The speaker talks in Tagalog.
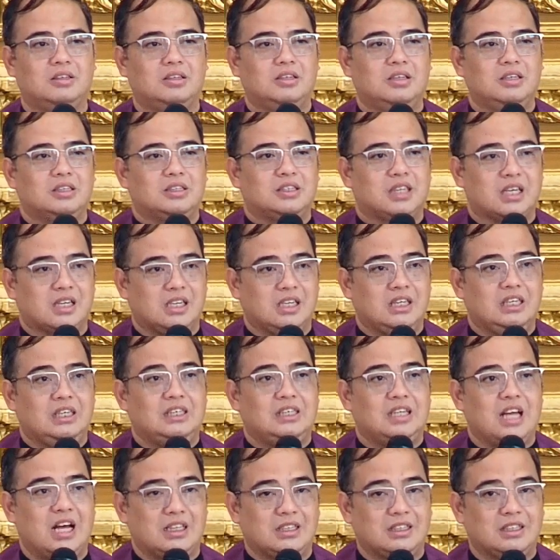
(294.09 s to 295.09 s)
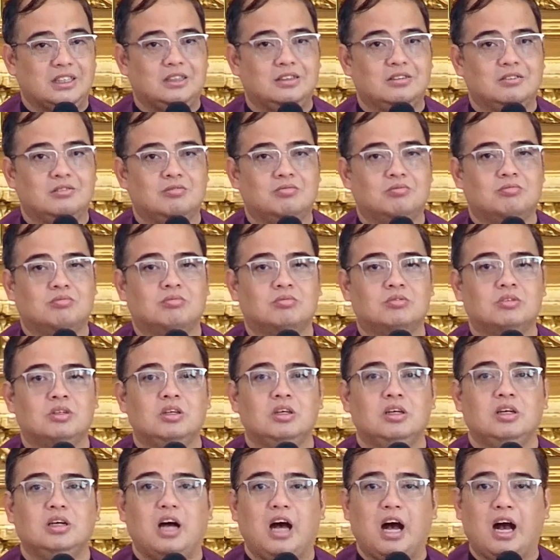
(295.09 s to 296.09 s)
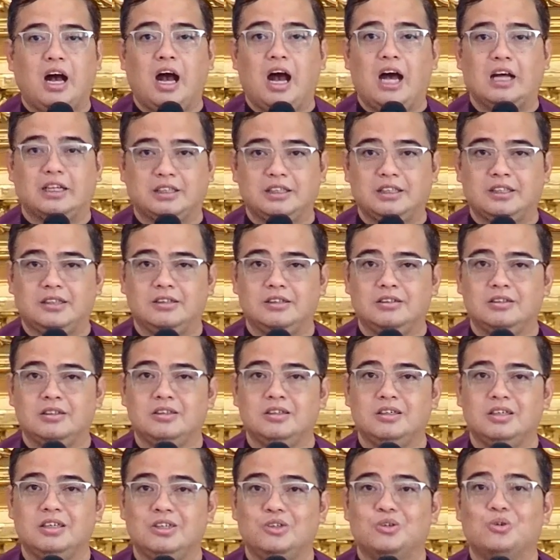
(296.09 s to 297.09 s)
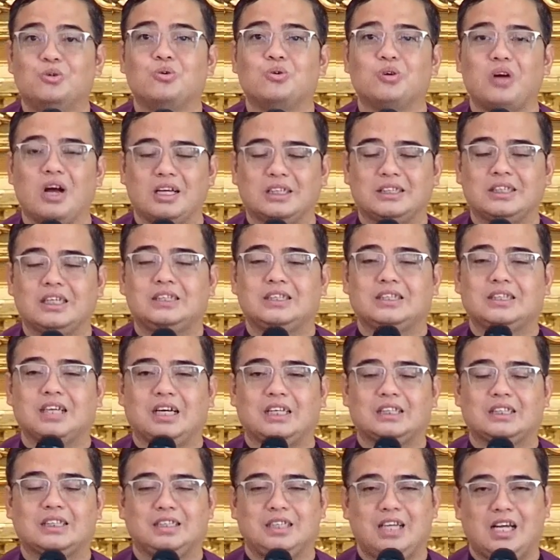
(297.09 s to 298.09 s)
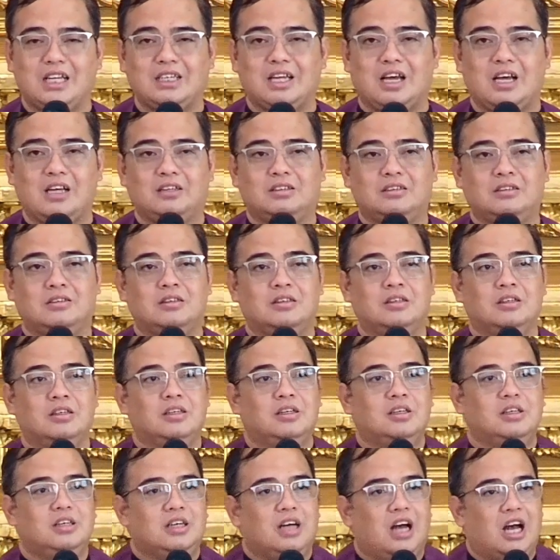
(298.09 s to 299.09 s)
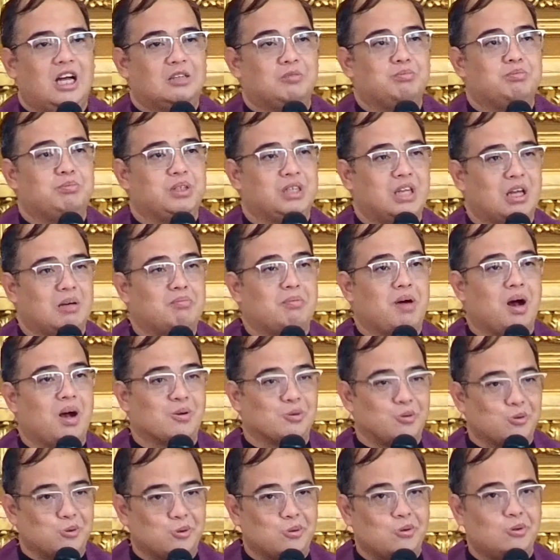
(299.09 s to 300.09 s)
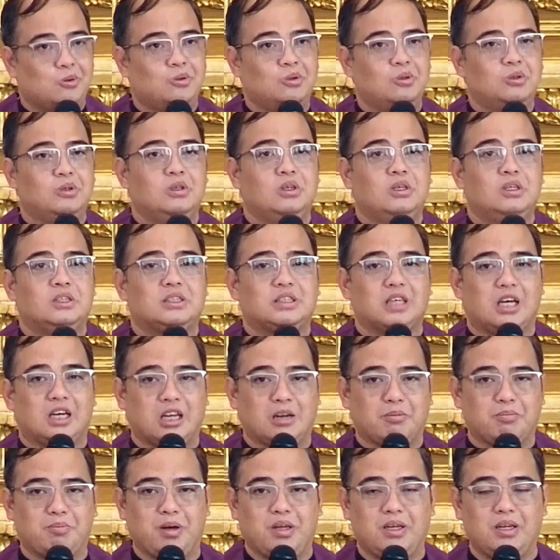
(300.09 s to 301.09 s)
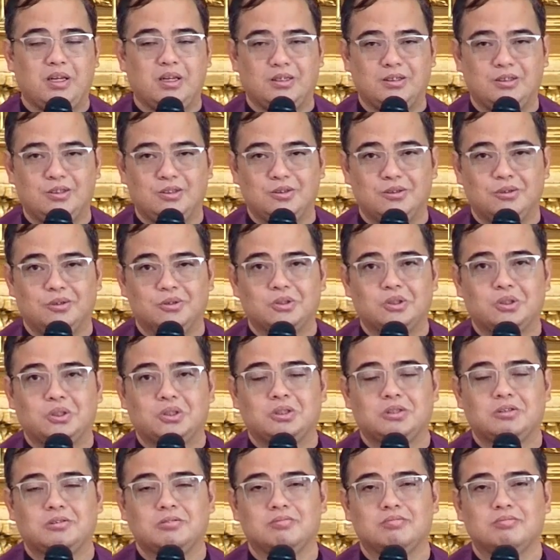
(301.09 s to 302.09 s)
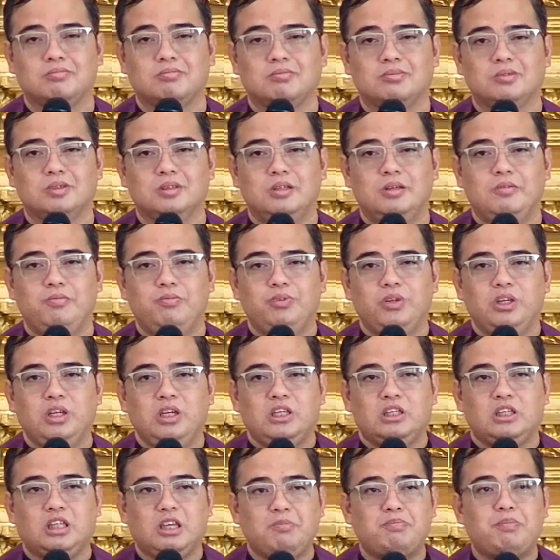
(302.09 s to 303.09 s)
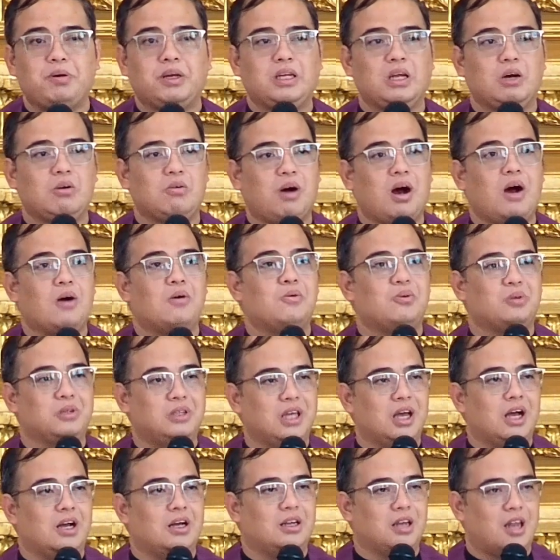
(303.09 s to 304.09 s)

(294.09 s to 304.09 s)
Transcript: Sarili natin ang ating hinuhugasan sa kasalanan at binabago sa harapan ng Diyos. Hindi pa nawa huli ang